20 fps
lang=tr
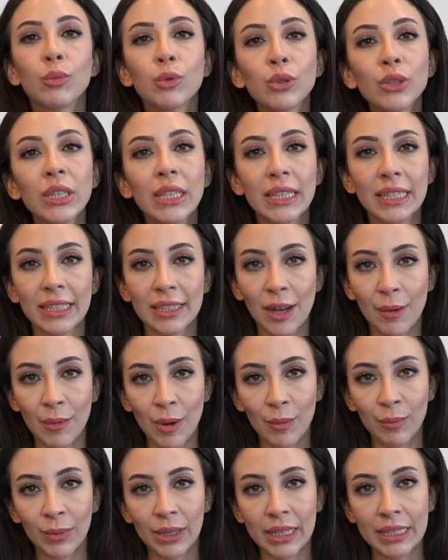Burada işlem
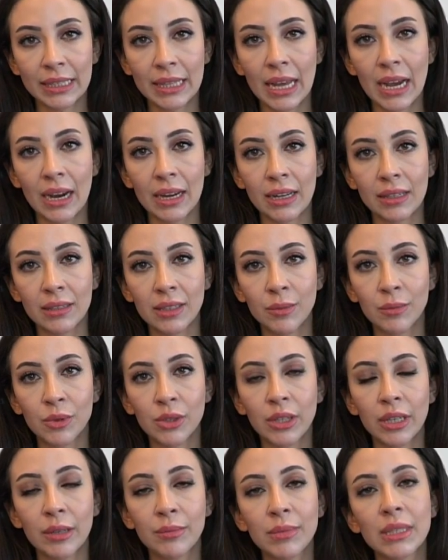yapmak isteyen
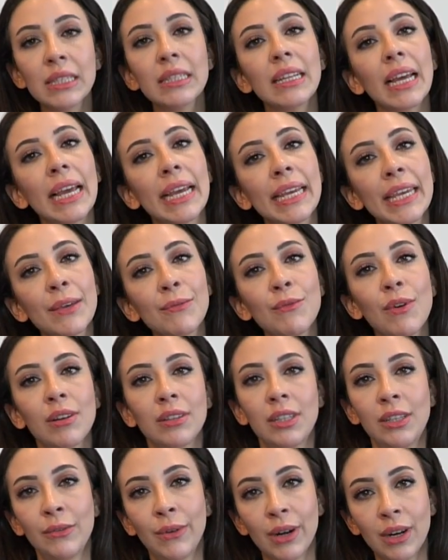yatırımcılarımızın Ekim
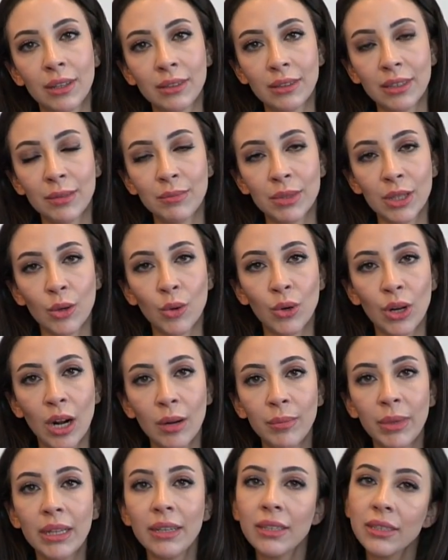vadeli varantlarımıza
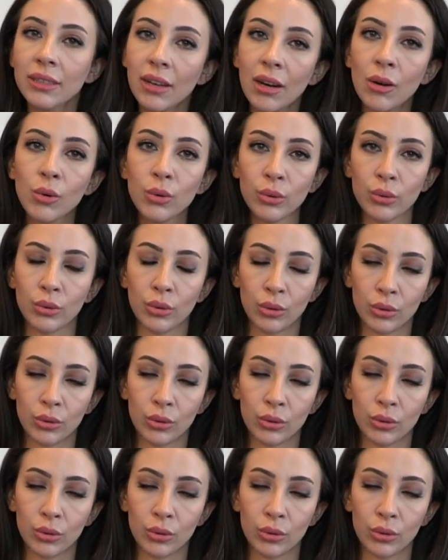yönelmeleri daha uygun